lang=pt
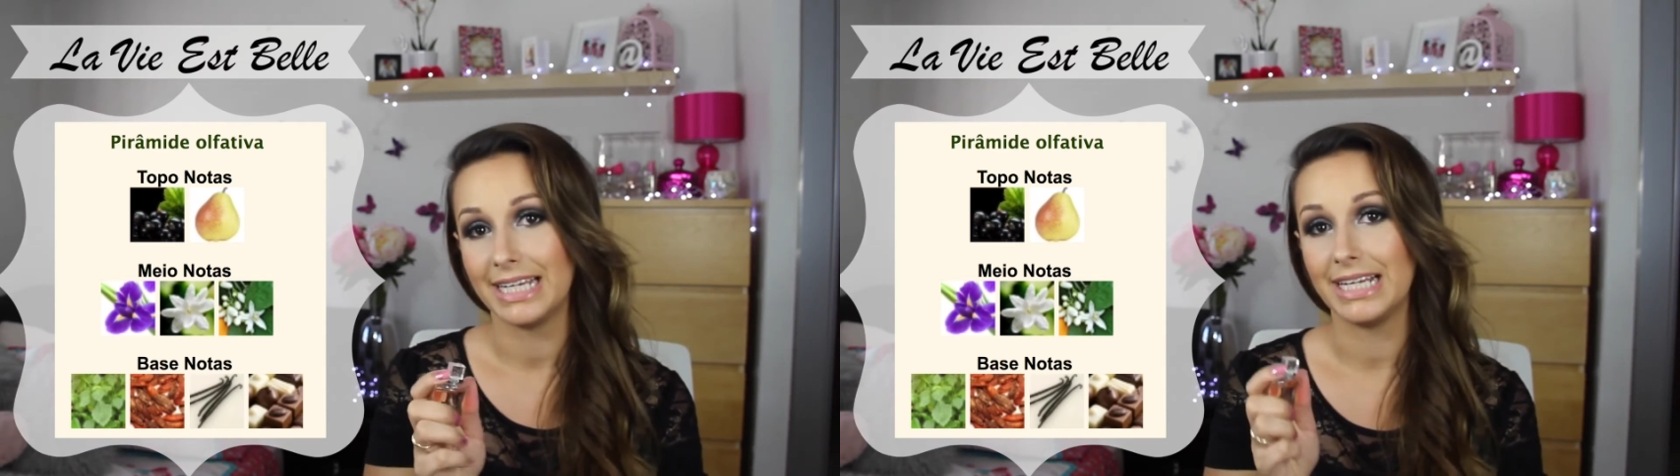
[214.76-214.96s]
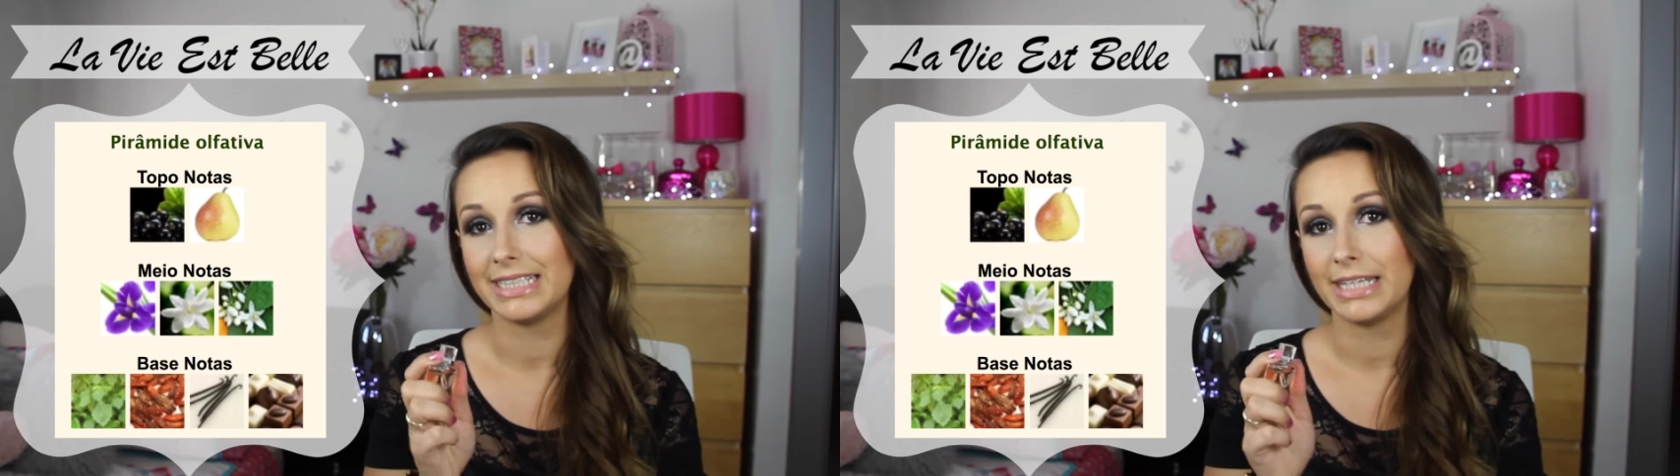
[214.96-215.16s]

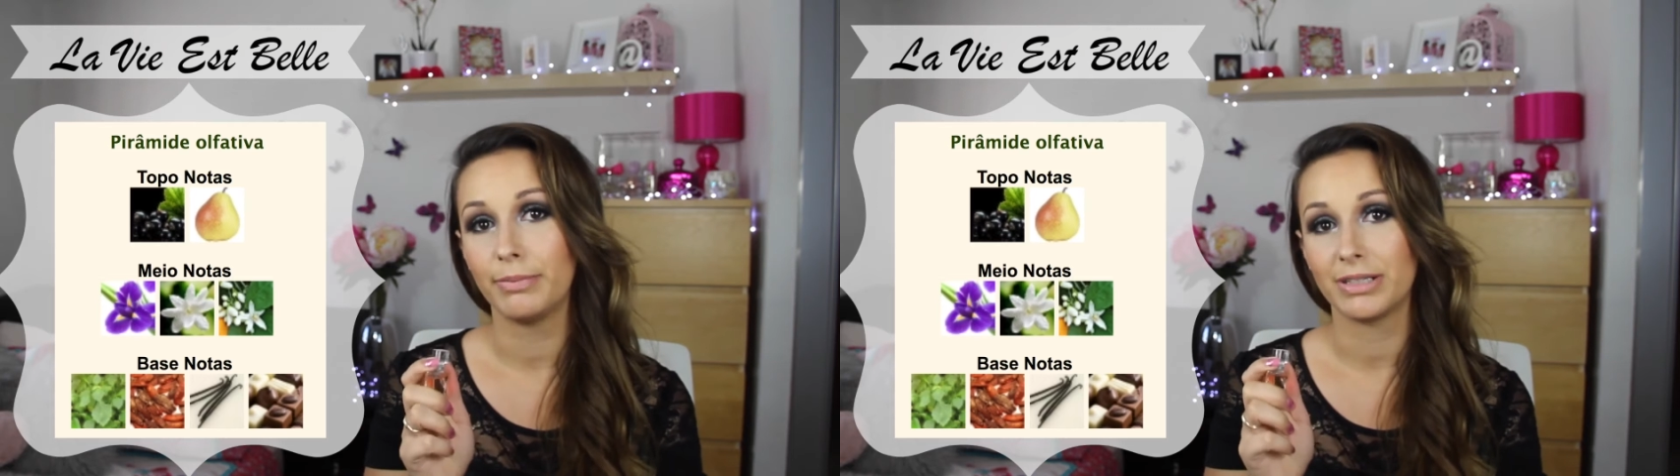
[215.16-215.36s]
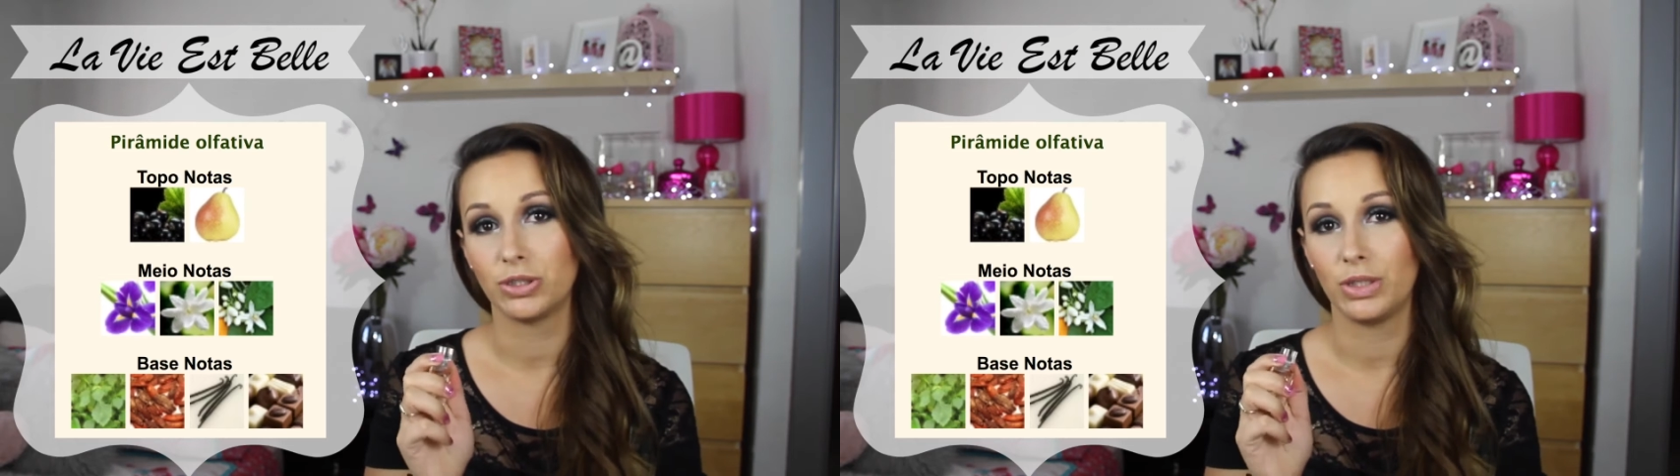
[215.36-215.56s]
E ele
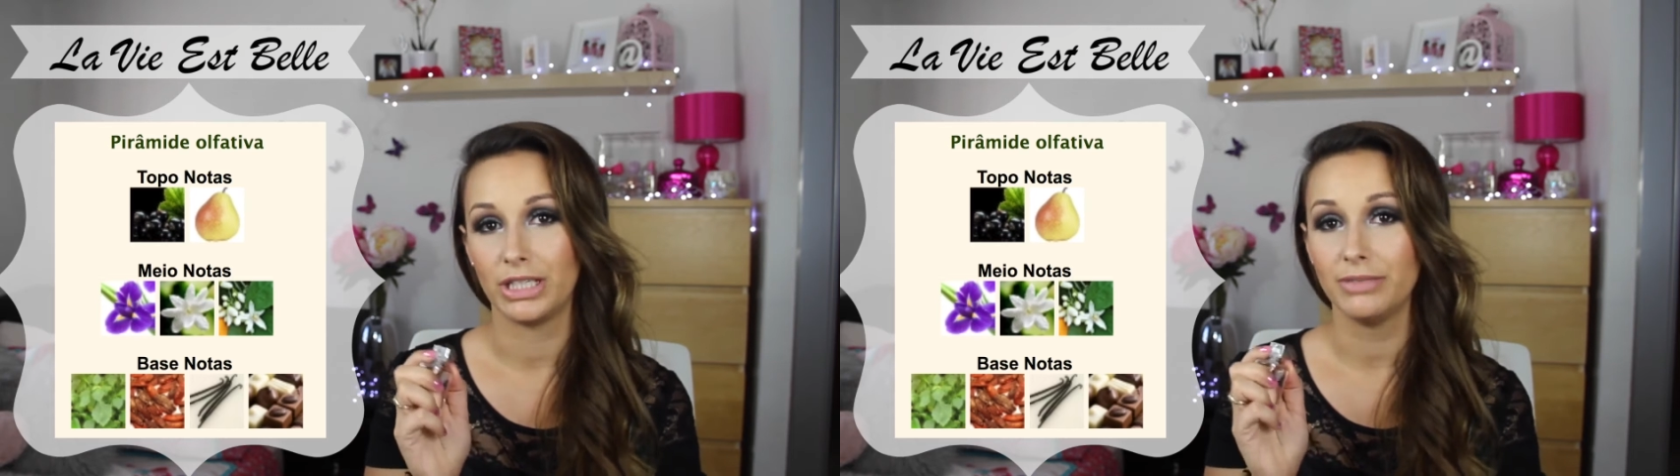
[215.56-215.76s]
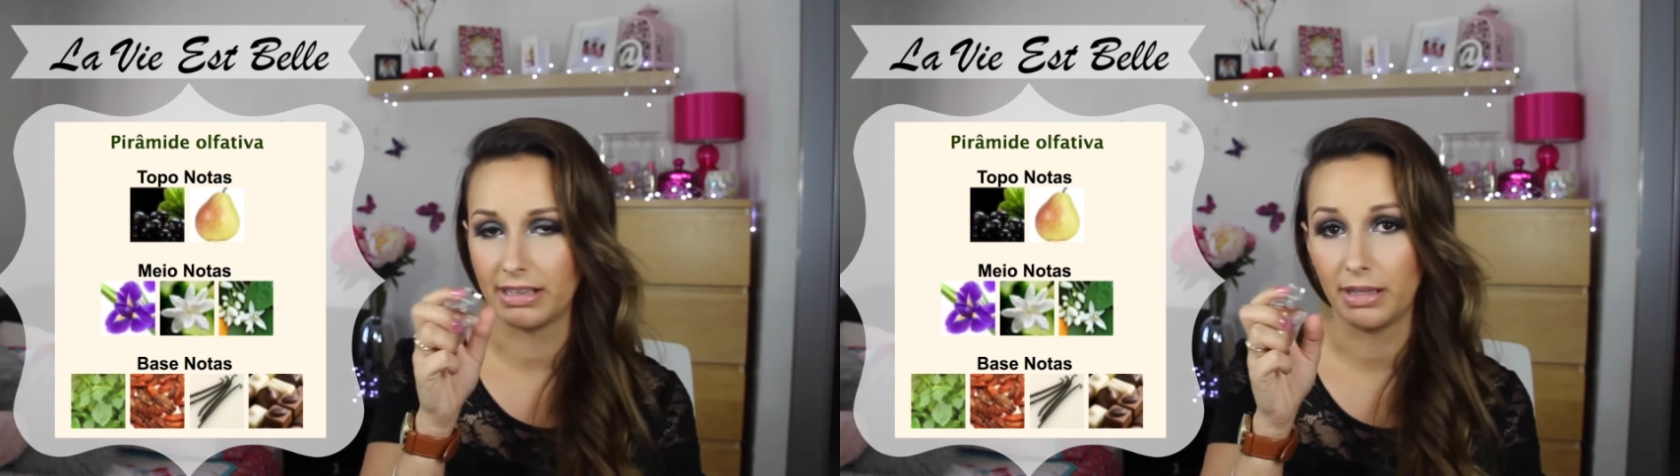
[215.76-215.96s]
tem
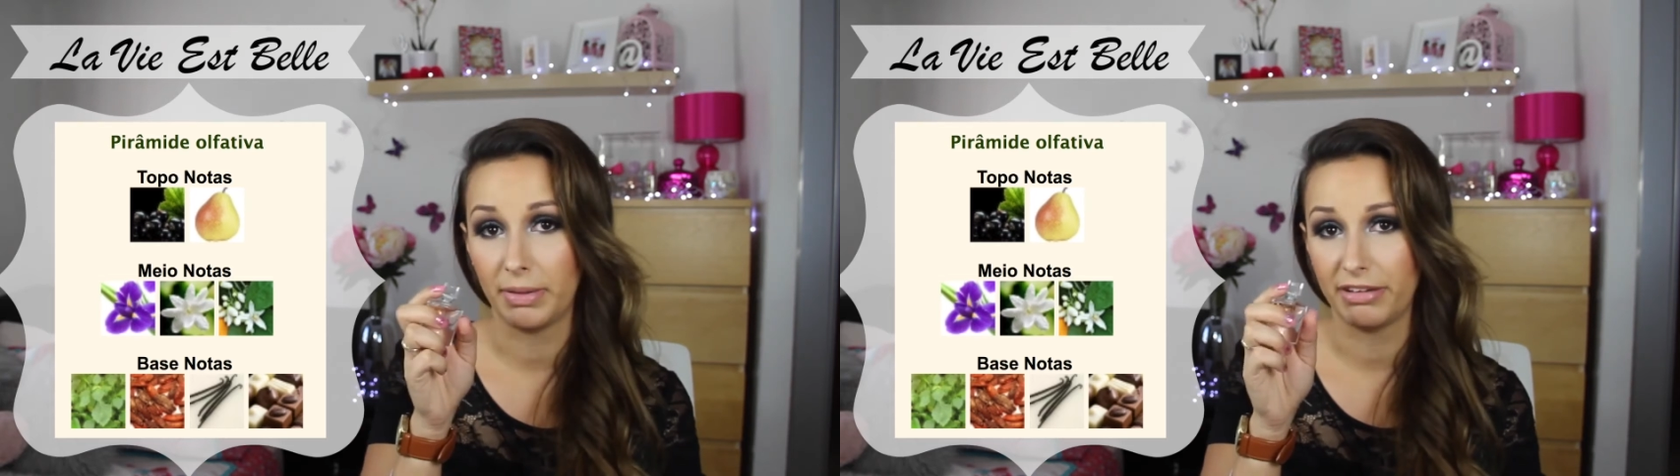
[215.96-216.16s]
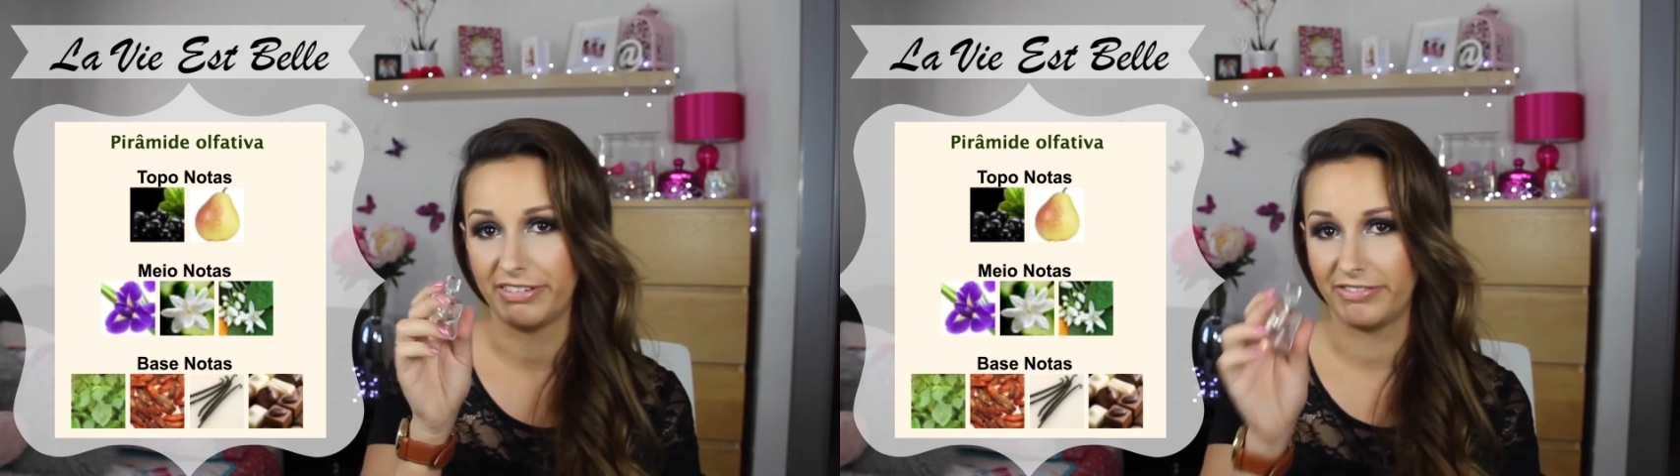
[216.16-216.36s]
patchouli, tem
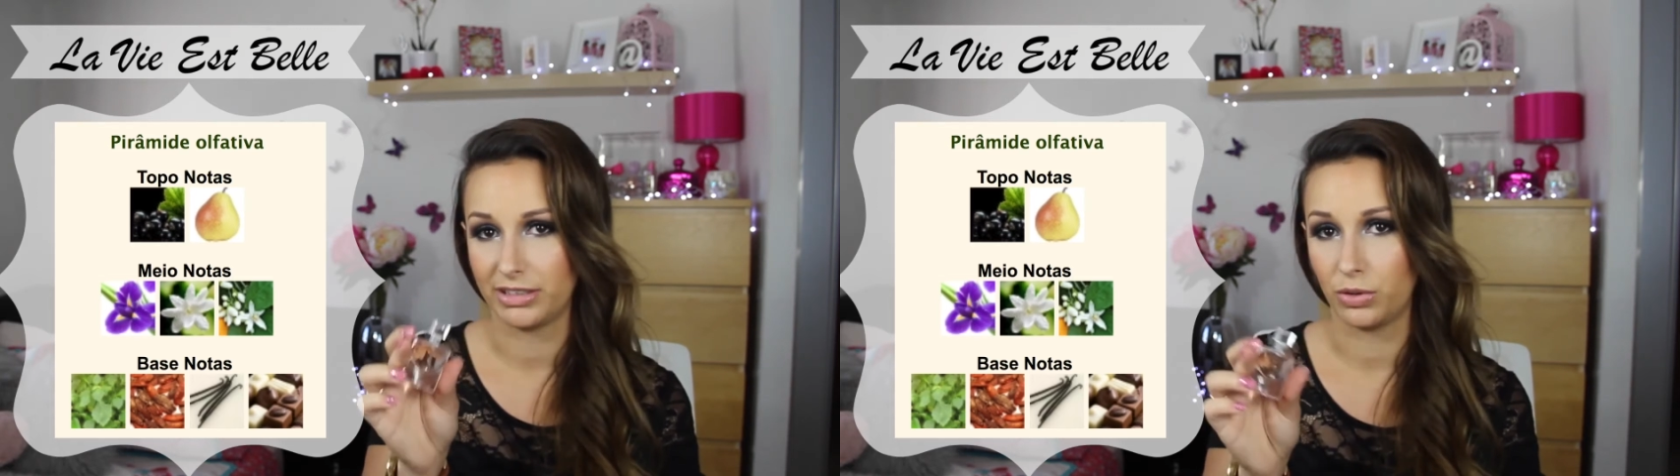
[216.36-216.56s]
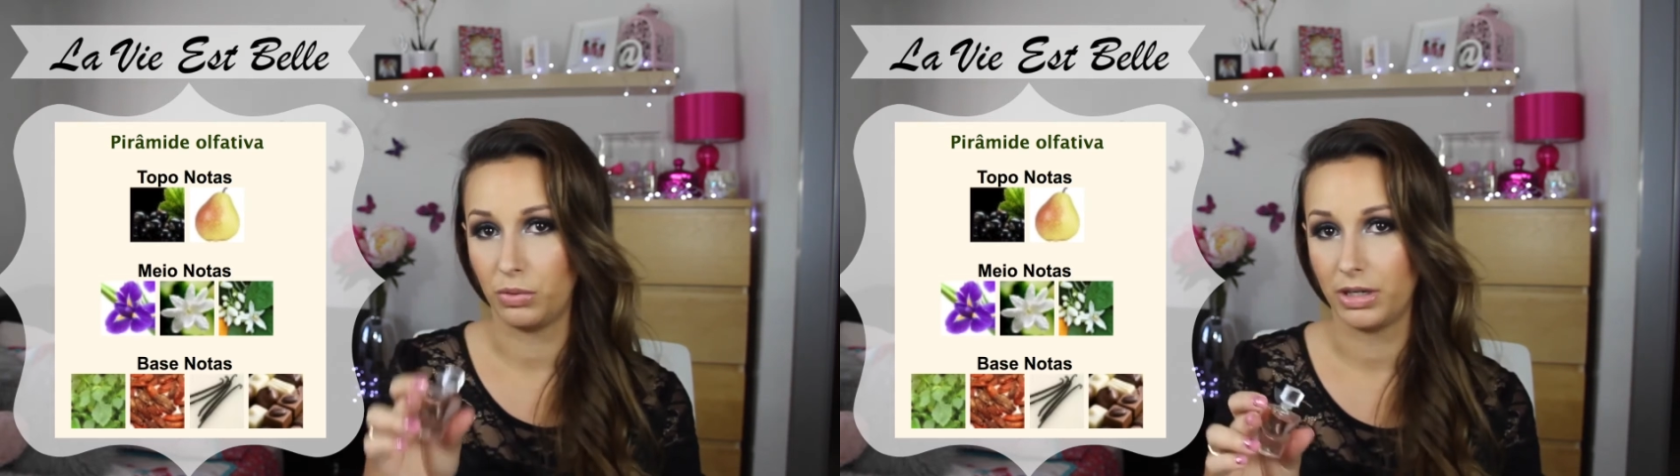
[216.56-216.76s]
também a
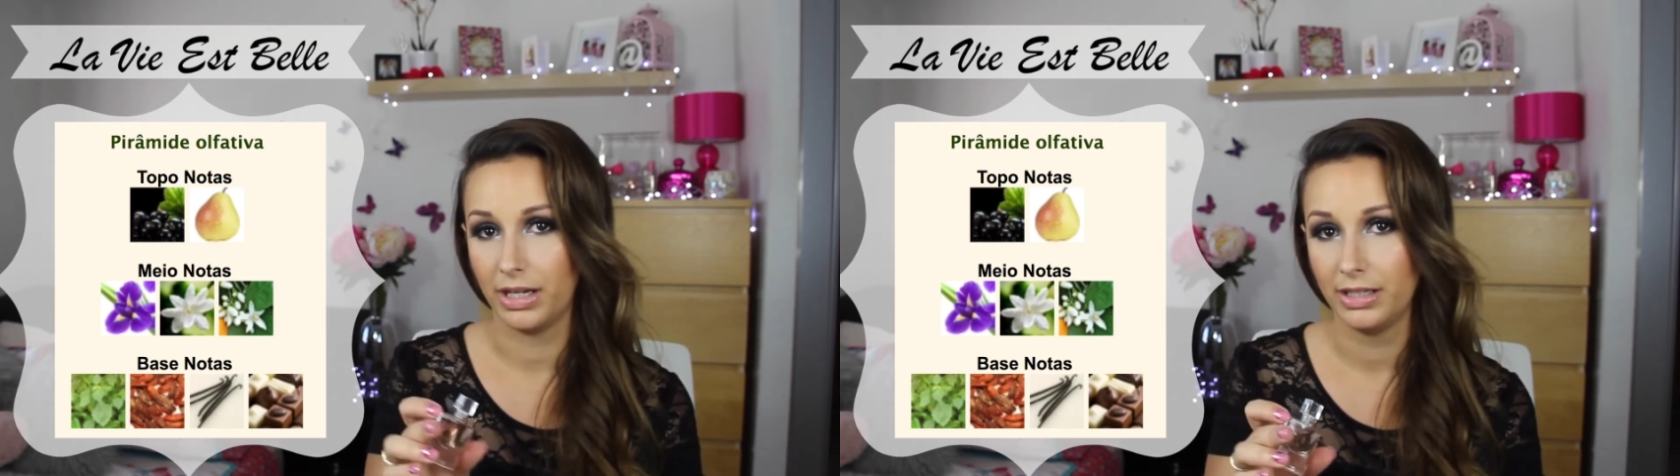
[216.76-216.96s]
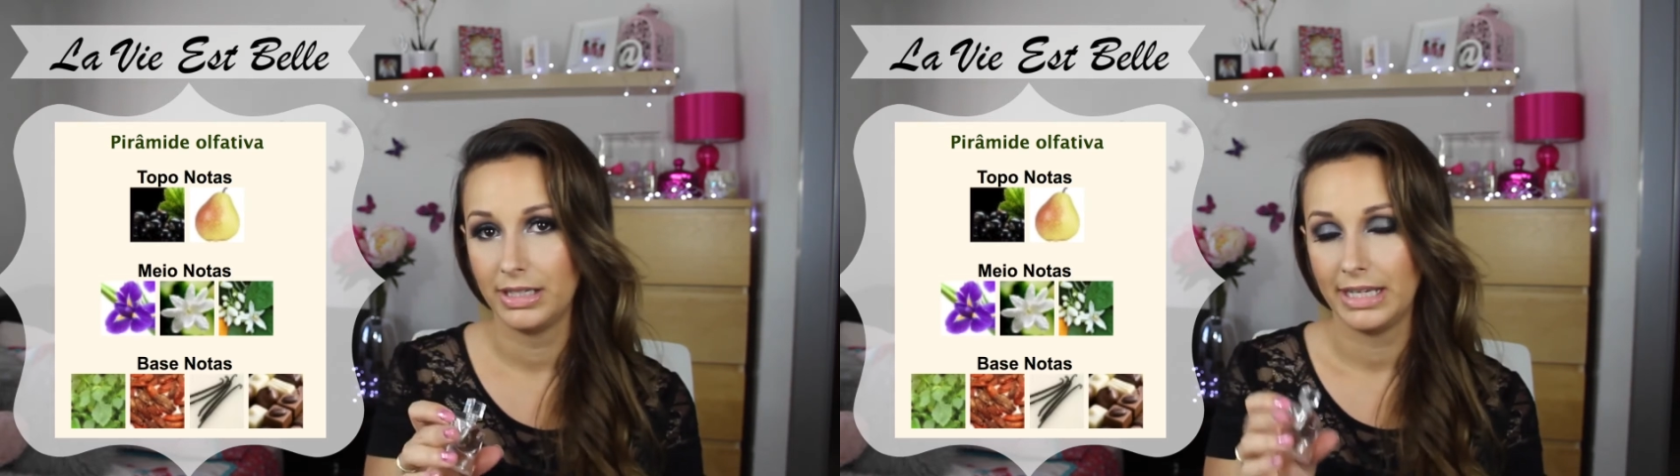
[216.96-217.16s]
fava
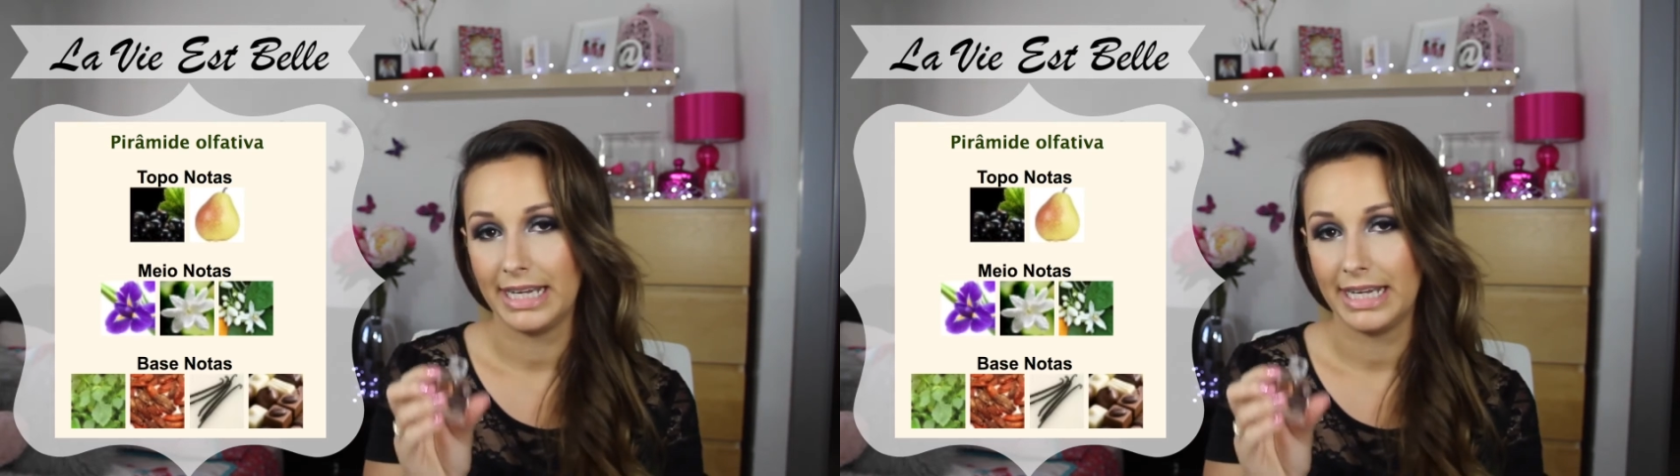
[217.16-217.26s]
tonka,